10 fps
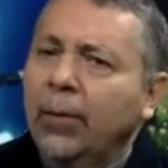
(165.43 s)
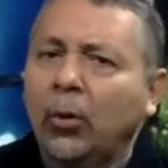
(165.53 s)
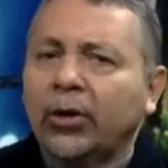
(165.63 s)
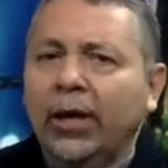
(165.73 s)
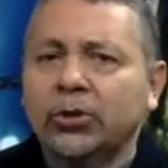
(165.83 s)
eh,
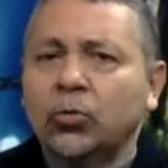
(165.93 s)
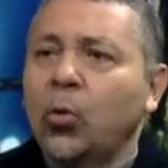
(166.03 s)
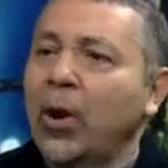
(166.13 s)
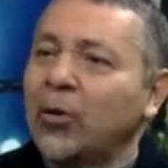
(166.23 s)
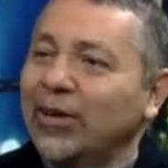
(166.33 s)
porque es un
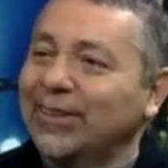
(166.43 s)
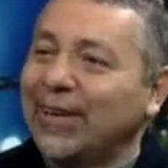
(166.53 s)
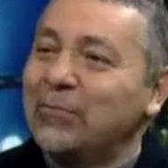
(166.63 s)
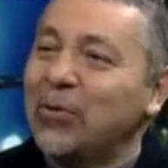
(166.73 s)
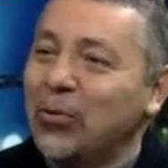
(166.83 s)
juego
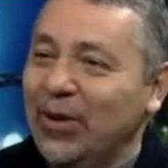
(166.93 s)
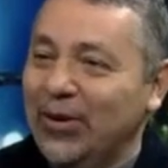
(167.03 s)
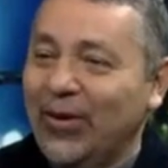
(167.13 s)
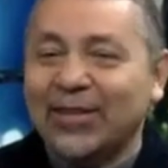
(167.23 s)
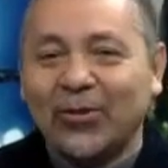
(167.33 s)
entre el
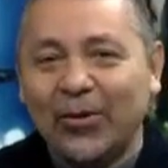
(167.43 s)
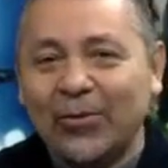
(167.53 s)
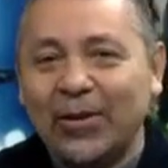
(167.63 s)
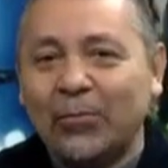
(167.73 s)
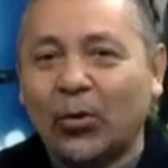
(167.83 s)
público, eso es
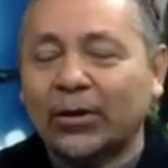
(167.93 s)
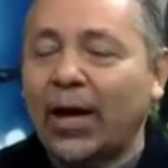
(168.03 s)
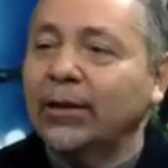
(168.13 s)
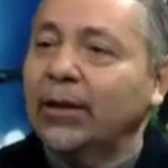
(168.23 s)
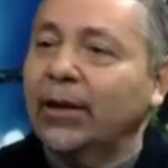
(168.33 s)
lo
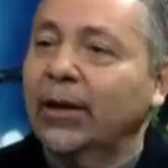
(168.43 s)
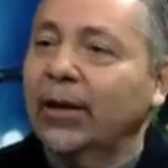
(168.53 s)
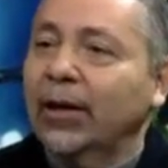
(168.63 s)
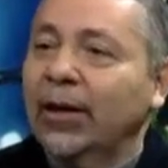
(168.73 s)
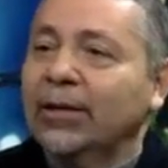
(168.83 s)
importante. Poco es
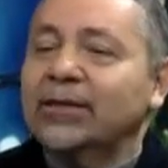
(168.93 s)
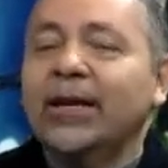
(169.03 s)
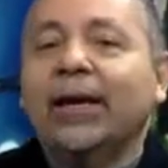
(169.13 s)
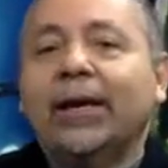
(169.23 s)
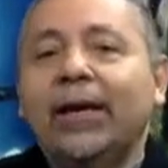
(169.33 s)
más, dice.
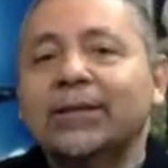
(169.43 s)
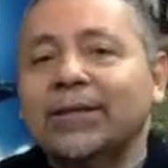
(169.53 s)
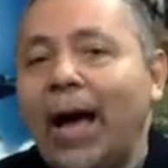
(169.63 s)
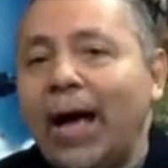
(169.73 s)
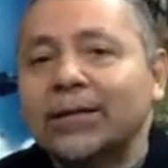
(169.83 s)
Sí,
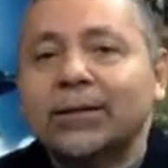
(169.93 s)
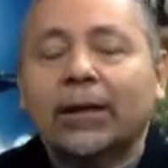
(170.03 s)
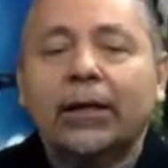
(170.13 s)
quizás,